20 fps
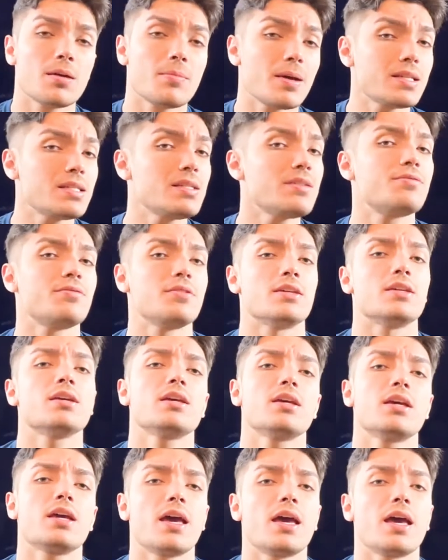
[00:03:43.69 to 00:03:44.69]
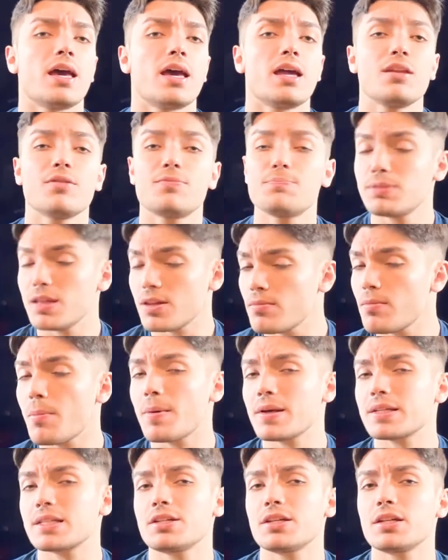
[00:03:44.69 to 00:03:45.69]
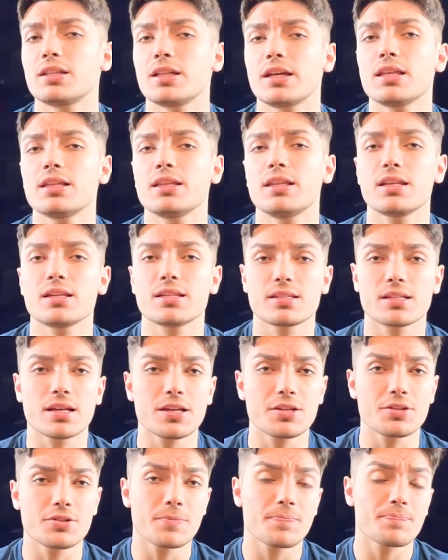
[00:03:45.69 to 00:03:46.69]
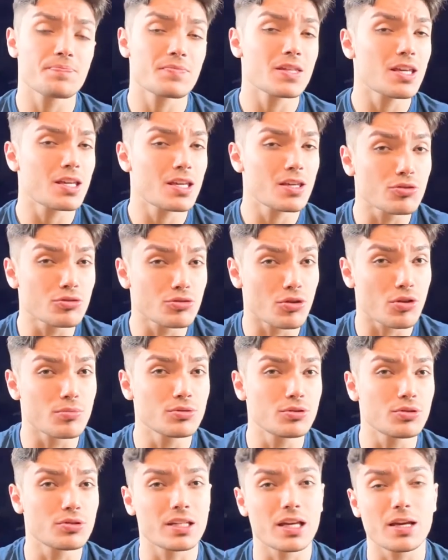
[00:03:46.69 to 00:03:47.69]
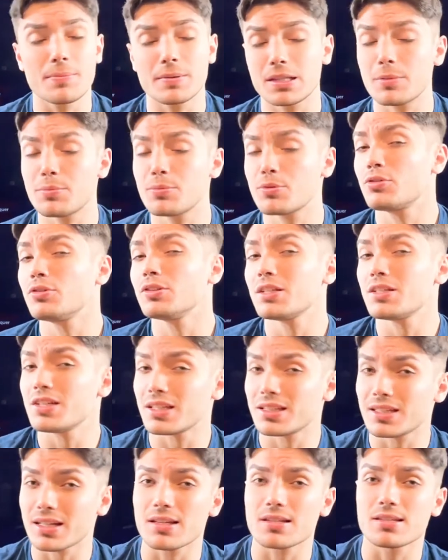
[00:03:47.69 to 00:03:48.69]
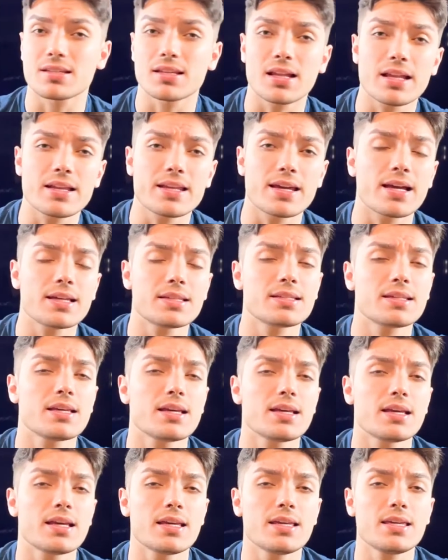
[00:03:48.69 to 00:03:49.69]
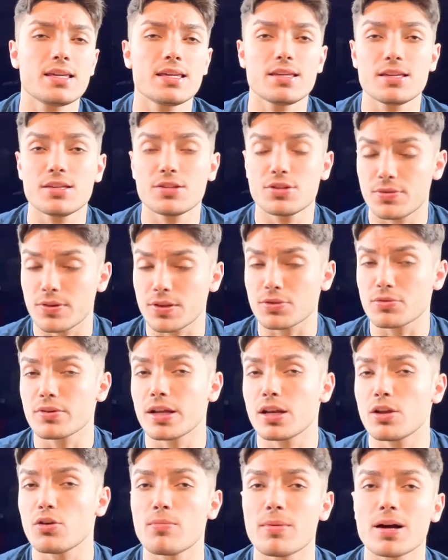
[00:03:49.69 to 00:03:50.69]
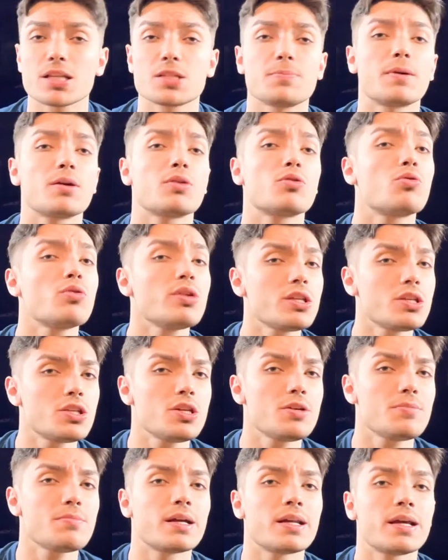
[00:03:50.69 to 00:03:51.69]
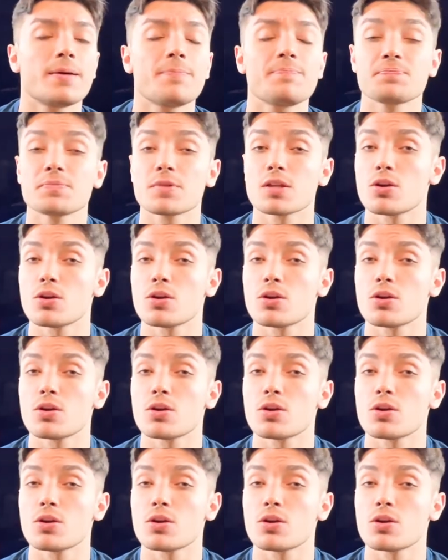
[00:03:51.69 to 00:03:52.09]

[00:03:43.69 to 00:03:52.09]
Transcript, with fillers: mas enfim, é, ele teve uma passagem até que interessante, que não durou muito tempo, até por conta de atrasos salariais, e isso fez com que ele rumasse para o Curitiba, né?